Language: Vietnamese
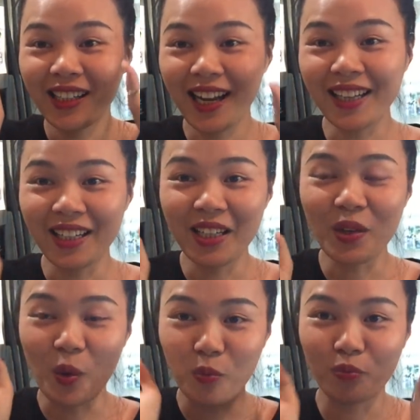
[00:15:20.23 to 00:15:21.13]
lát nữa
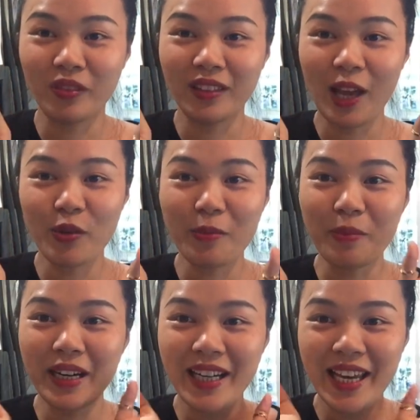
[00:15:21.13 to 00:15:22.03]
cùng theo
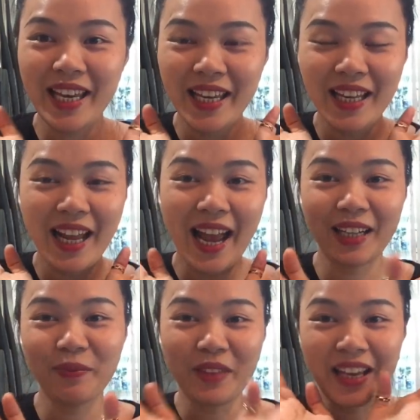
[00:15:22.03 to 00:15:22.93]
chân mình đi
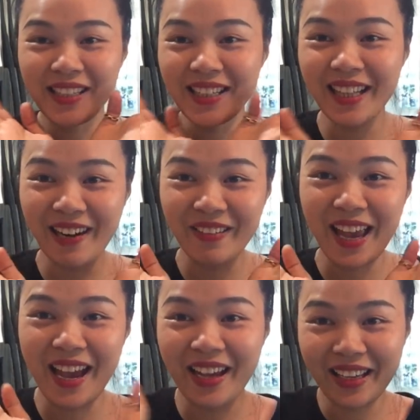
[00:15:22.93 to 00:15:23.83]
ăn đám tiệc như thế nào
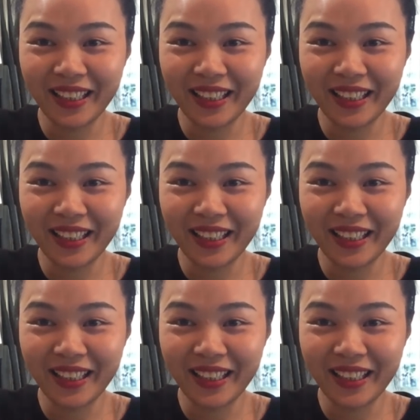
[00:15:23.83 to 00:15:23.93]
nha